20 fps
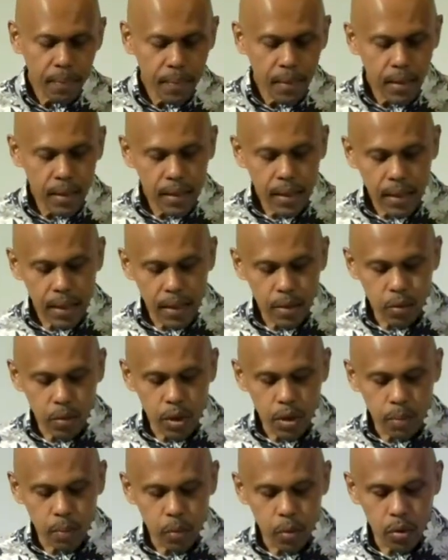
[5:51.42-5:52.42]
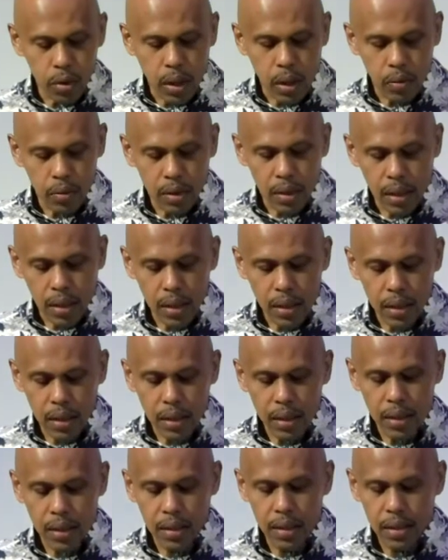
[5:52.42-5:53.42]
Saya sudah 10 tahun terakhir
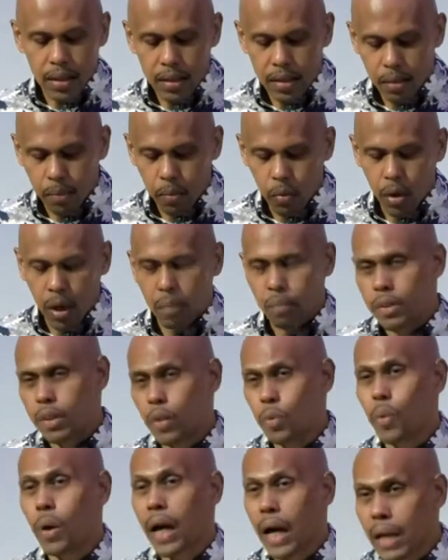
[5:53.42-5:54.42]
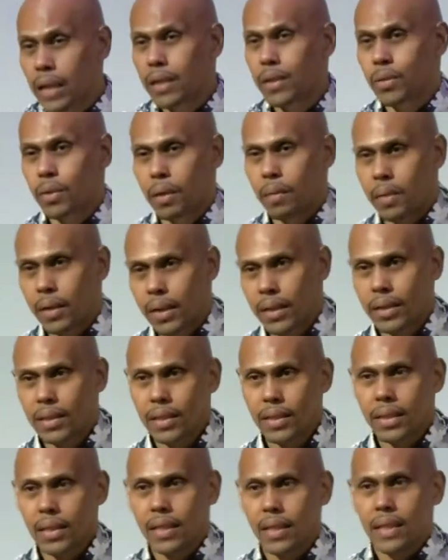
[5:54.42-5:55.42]
ini sebulan bisa dua kali ke Surabaya.
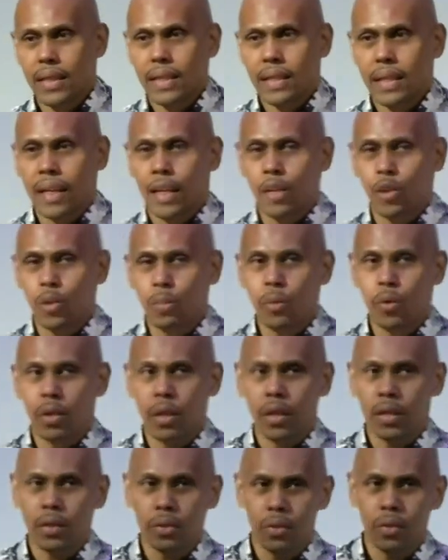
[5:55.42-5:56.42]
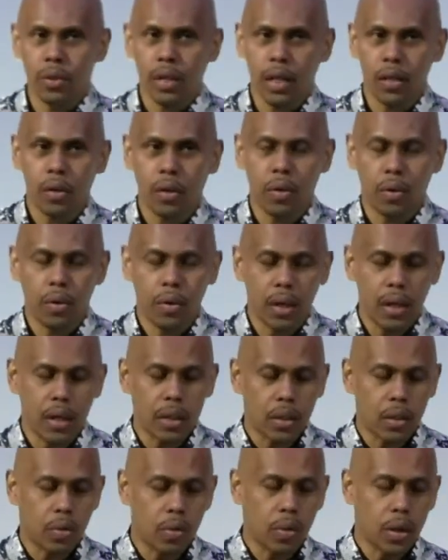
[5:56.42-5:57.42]
Karena tubuh Kristus atau
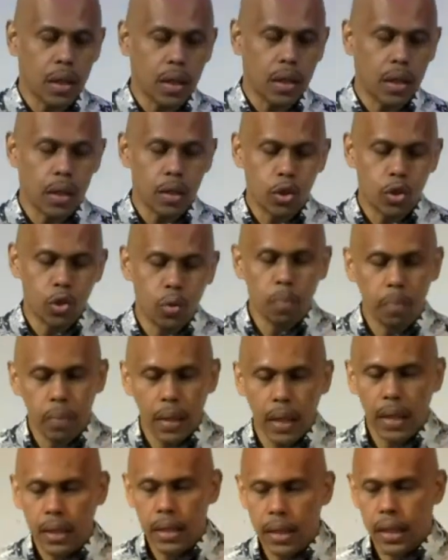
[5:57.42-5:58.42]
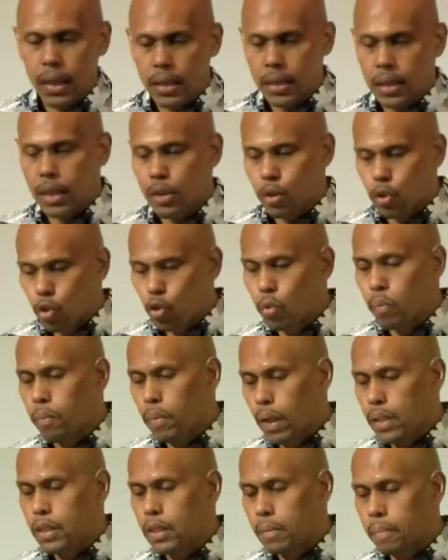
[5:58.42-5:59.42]
atau uh, jumlah gereja atau
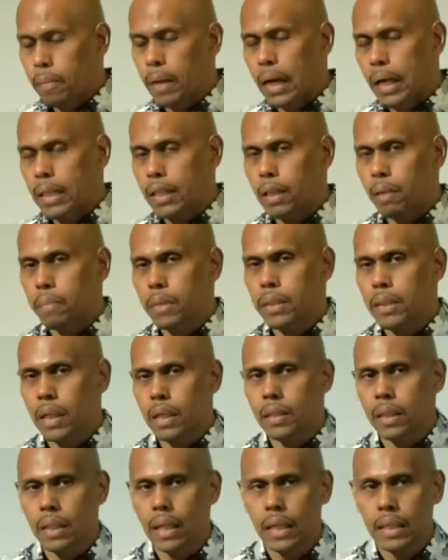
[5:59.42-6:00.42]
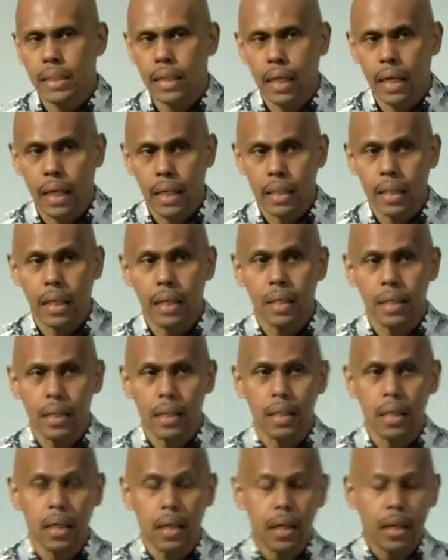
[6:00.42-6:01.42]
jumlah jemaat terbesar setelah Jakarta di
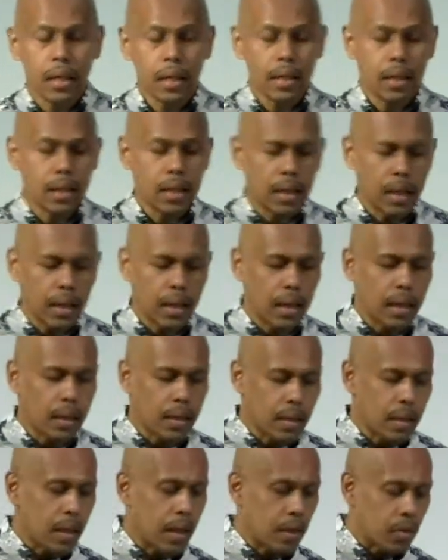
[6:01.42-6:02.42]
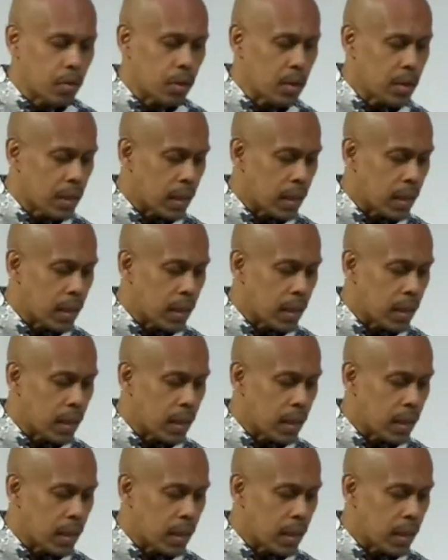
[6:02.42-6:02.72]
di uh, di Indonesia